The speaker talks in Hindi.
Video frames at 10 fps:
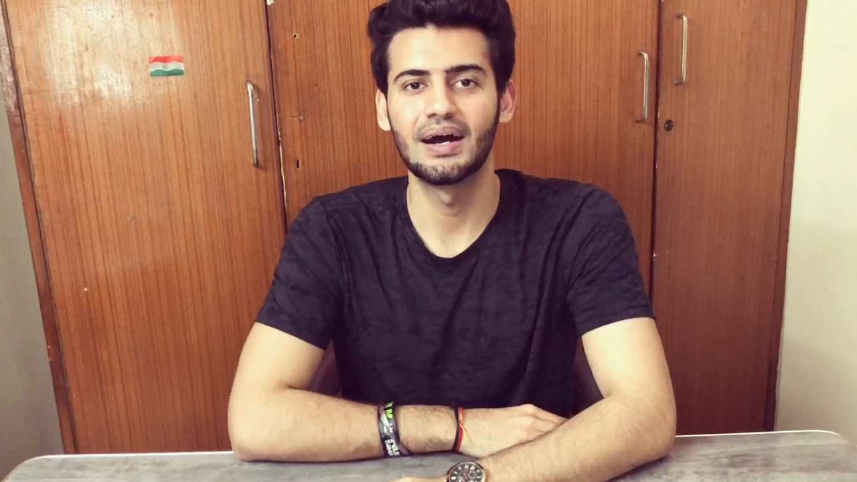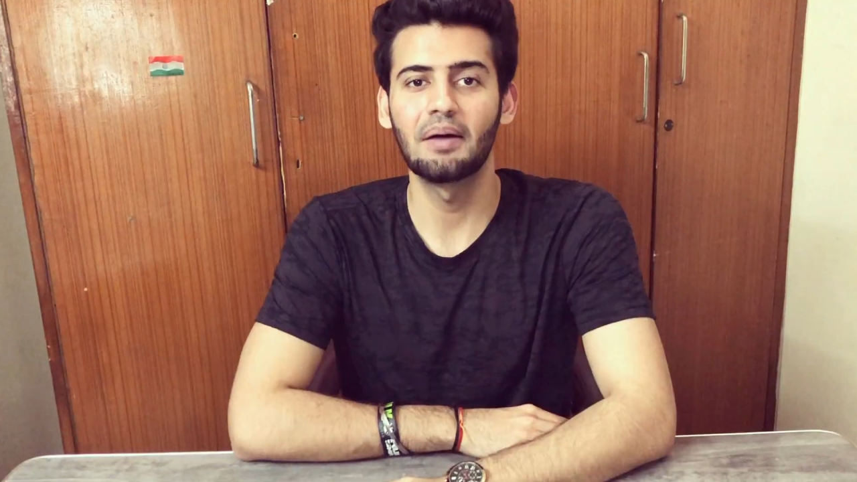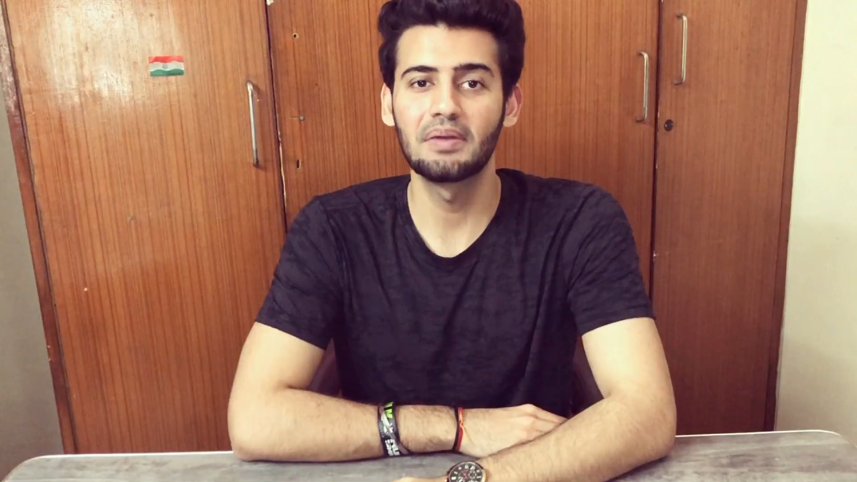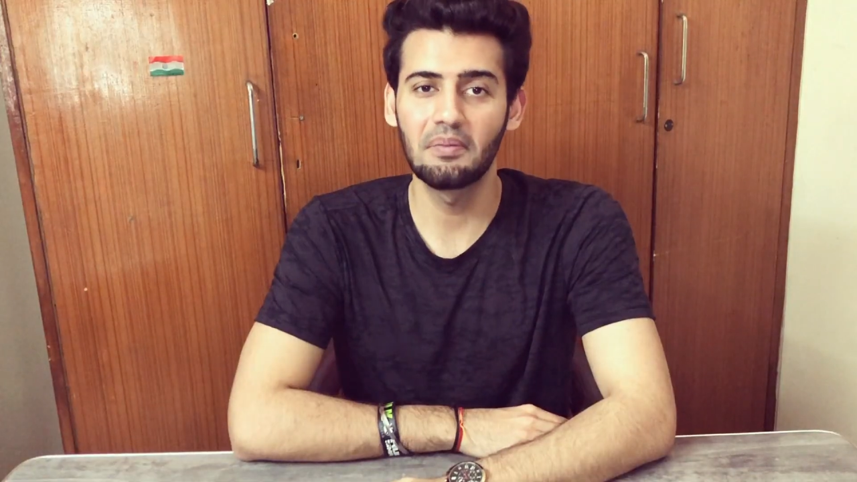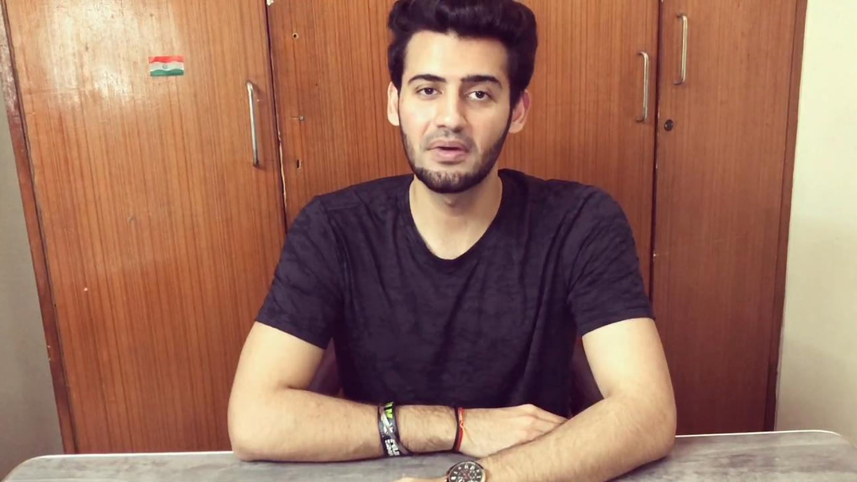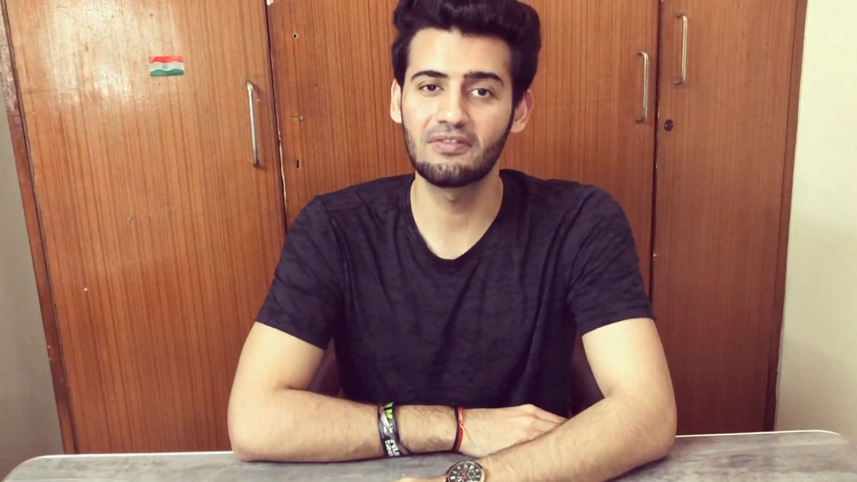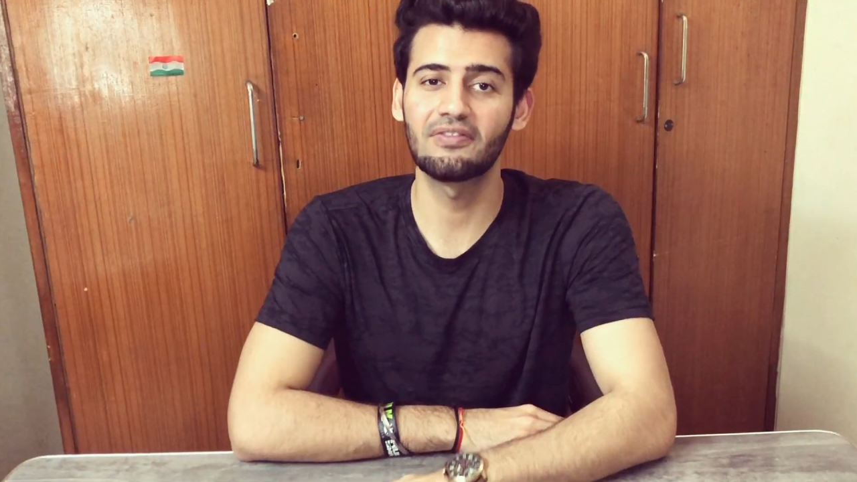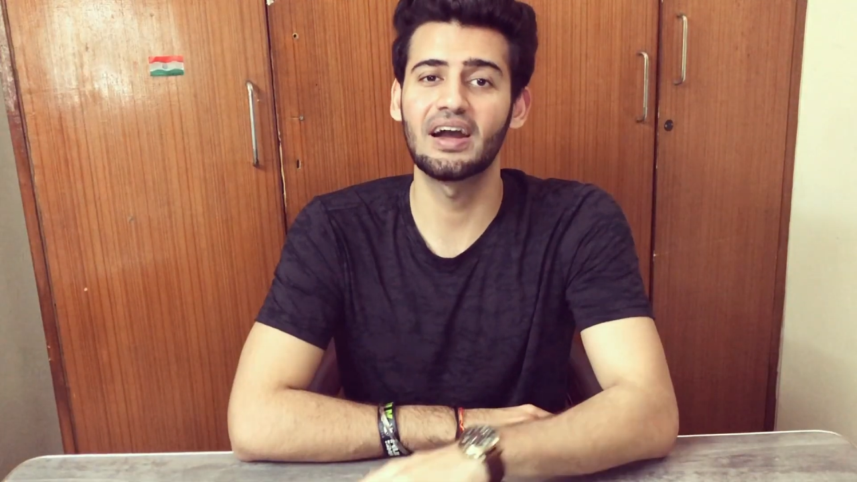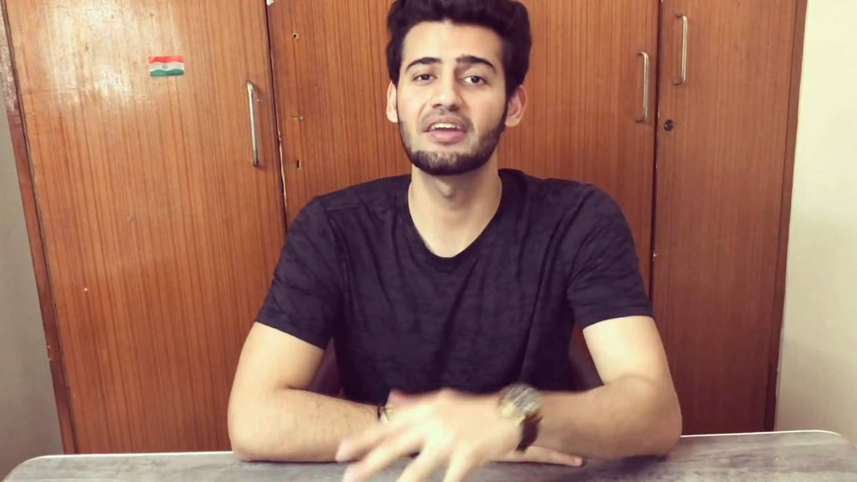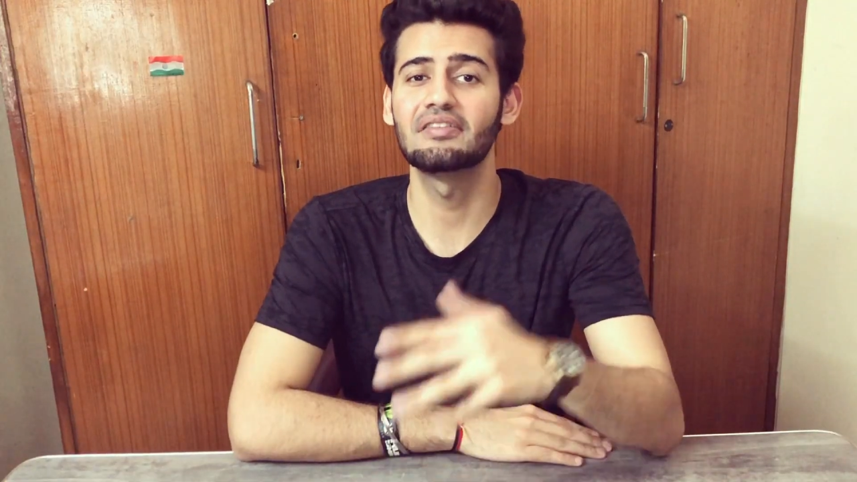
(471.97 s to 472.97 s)
अब नंबर
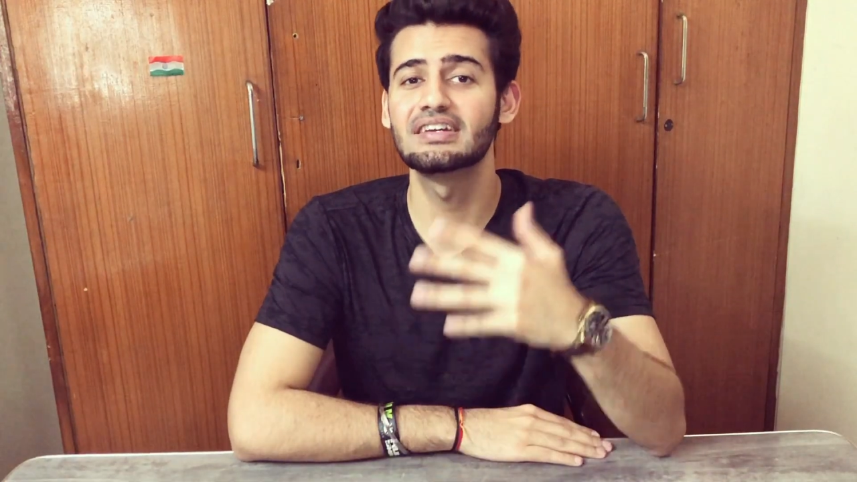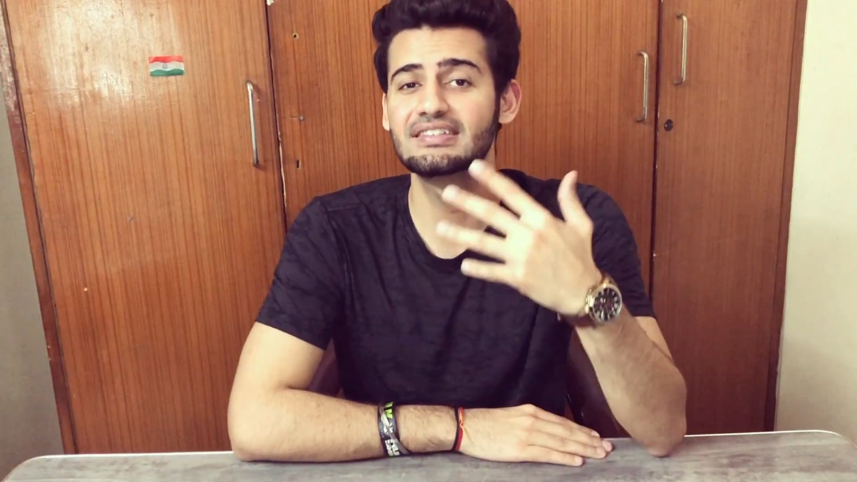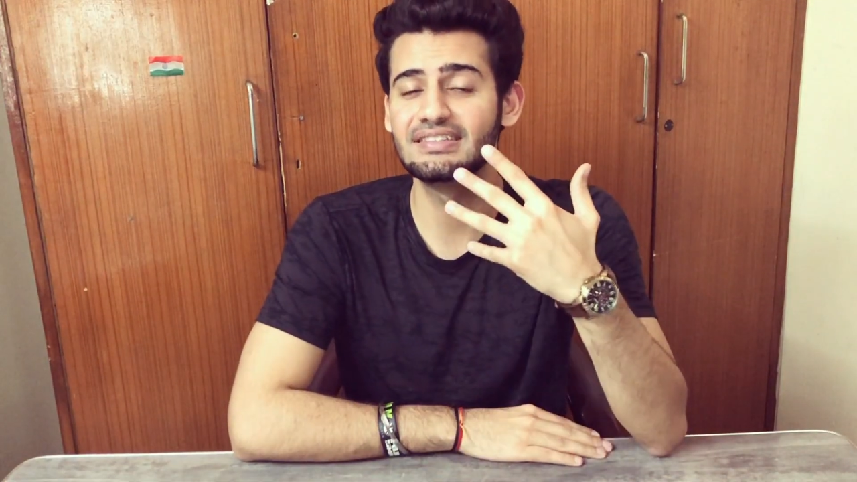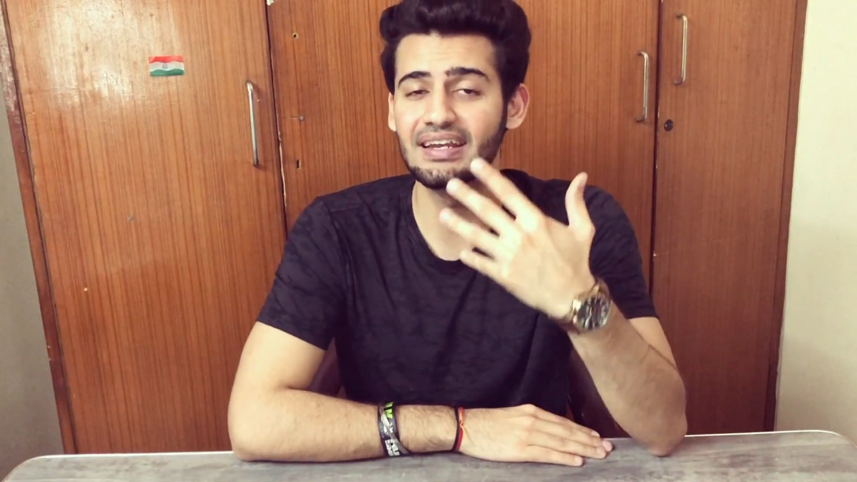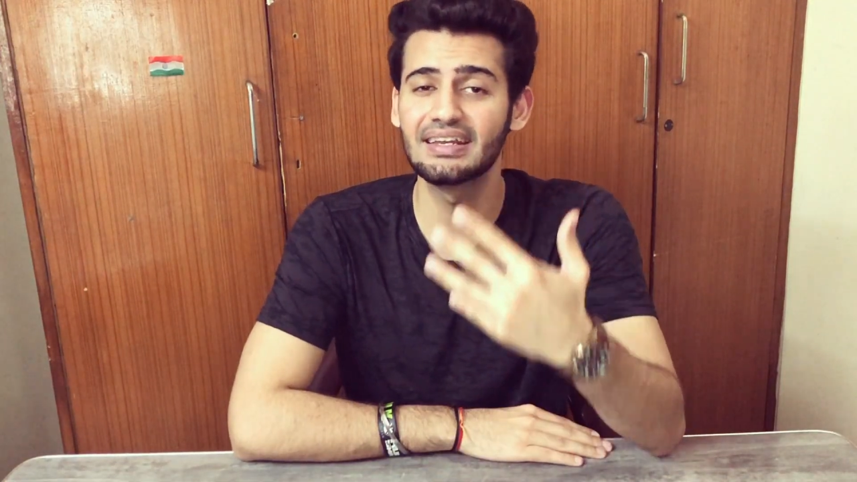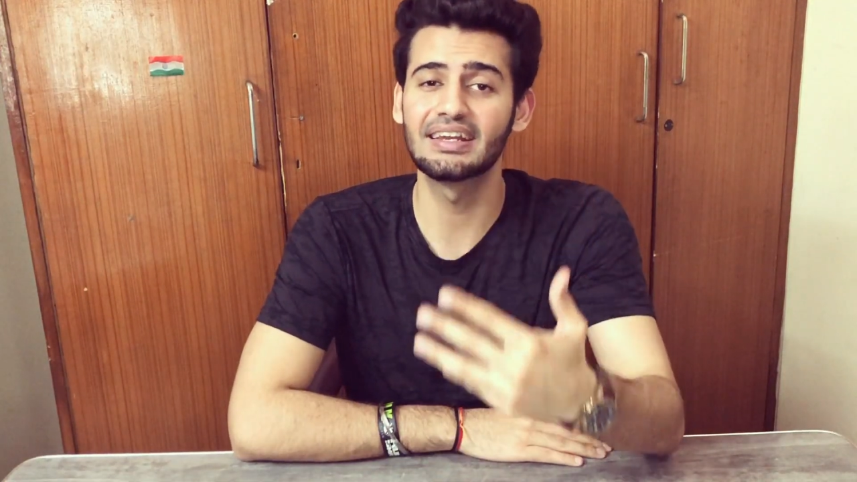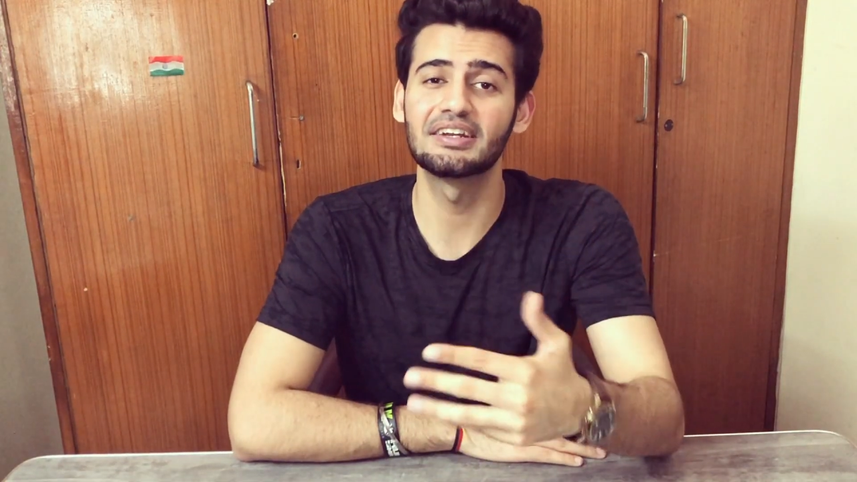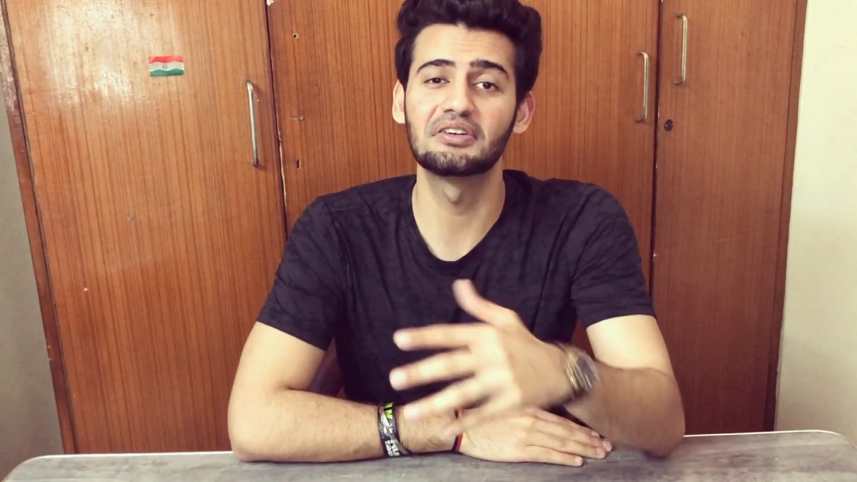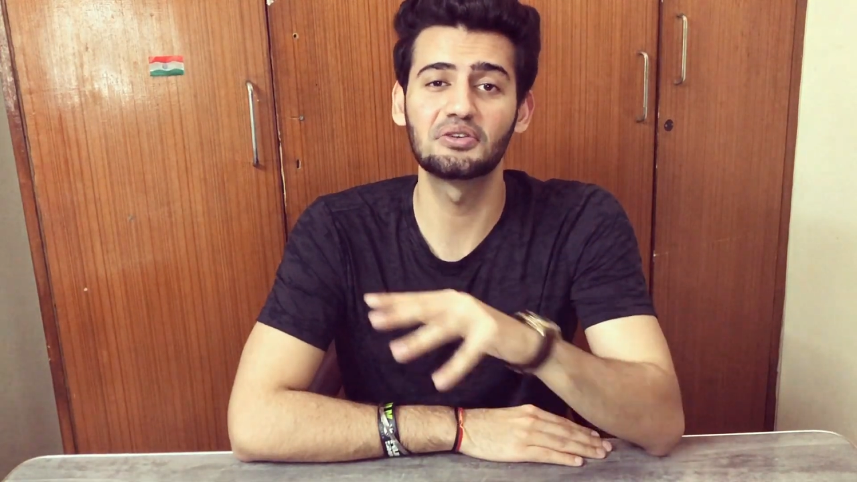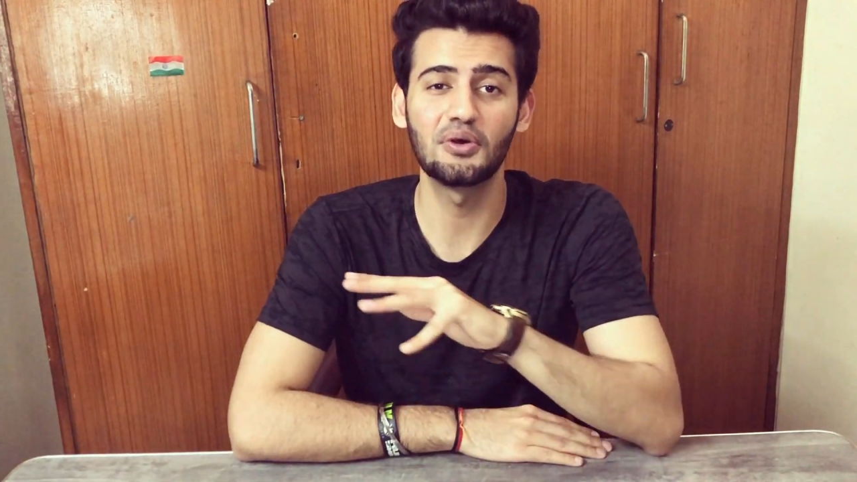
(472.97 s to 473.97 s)
फाइव इज
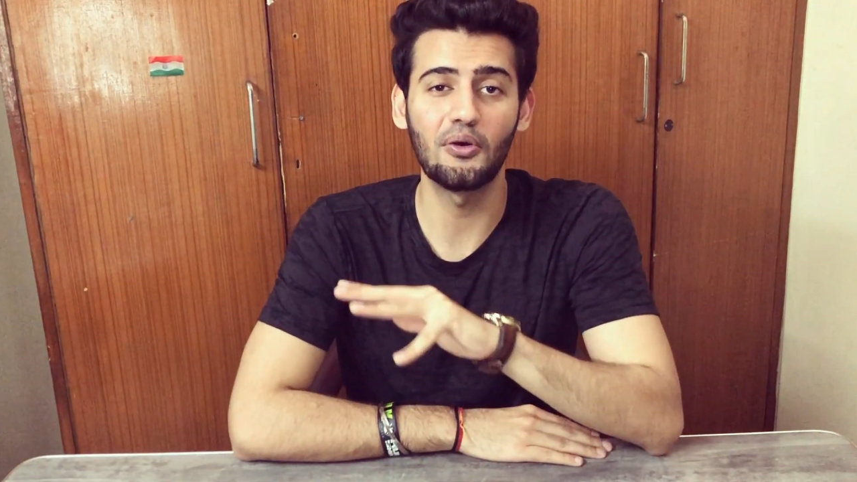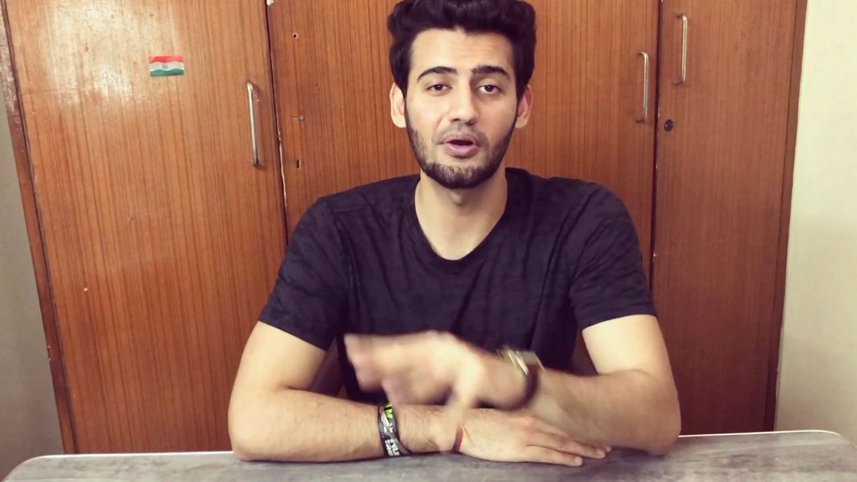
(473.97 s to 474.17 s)
डेडिकेटेड टू